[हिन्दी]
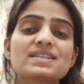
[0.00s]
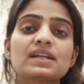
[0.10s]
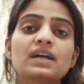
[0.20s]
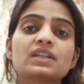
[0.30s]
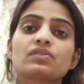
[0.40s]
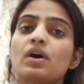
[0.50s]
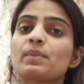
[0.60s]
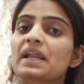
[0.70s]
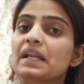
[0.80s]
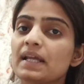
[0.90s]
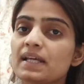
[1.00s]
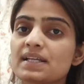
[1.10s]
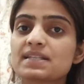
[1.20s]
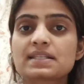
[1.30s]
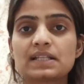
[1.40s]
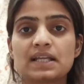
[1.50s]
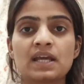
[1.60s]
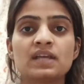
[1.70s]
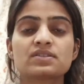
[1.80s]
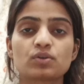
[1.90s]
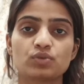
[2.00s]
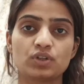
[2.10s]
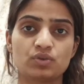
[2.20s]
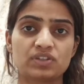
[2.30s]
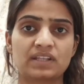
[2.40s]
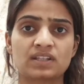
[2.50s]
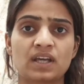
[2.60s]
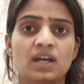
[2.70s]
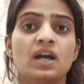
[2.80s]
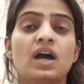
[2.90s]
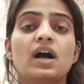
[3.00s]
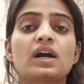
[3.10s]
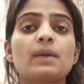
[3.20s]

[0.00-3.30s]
तो एस आर कांतवा हमारे लिए इसलिए ज़रूरी हो जाती है